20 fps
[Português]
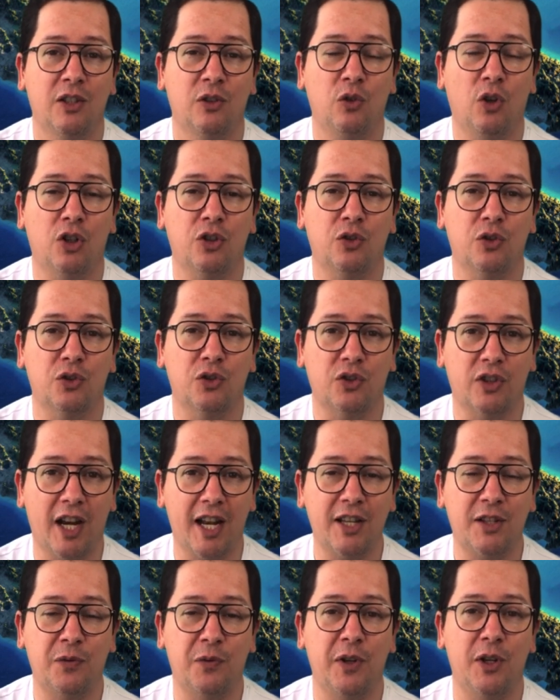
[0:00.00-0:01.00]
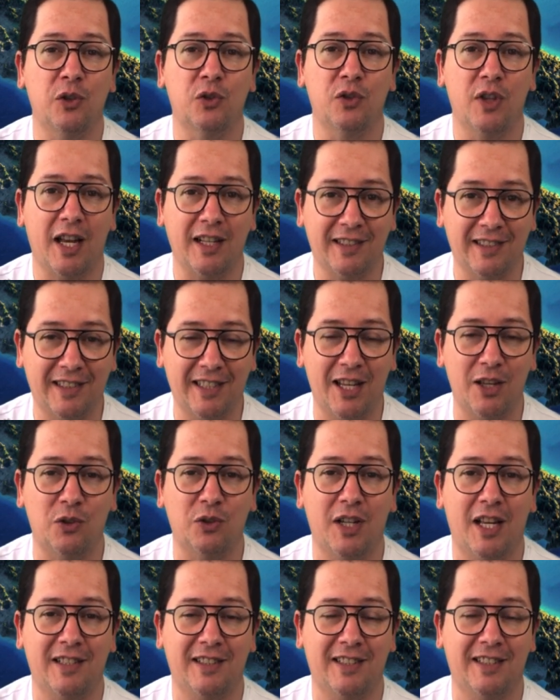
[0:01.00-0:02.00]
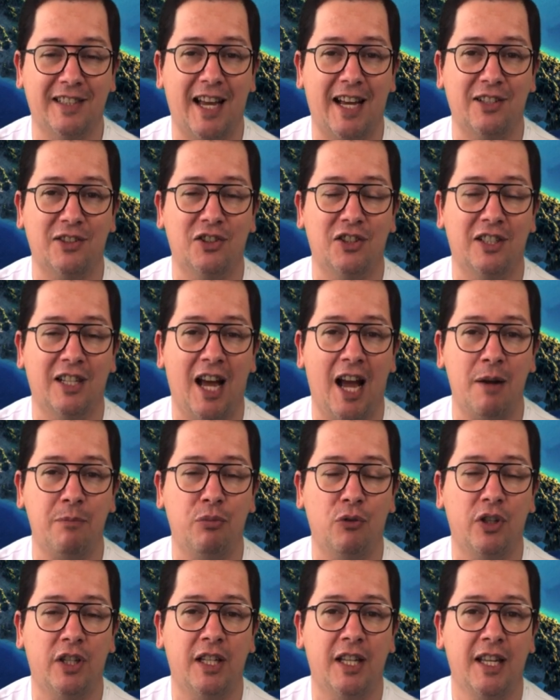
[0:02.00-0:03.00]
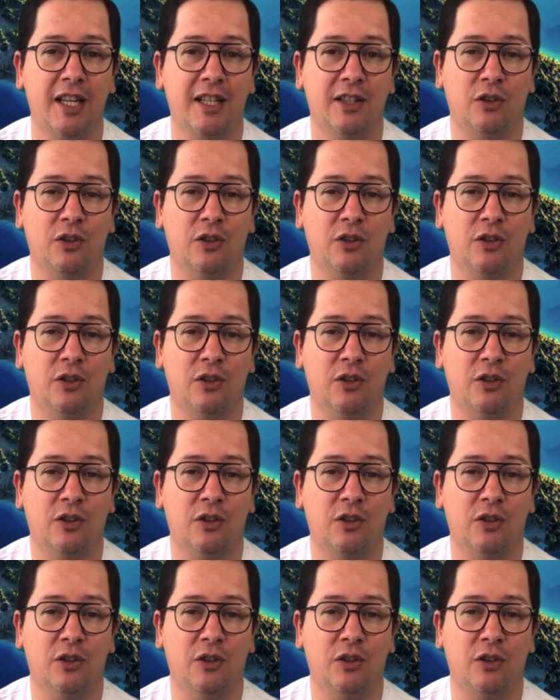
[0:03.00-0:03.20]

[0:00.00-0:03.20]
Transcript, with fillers: Nossos três filhos nasceram na cidade de Nápoles.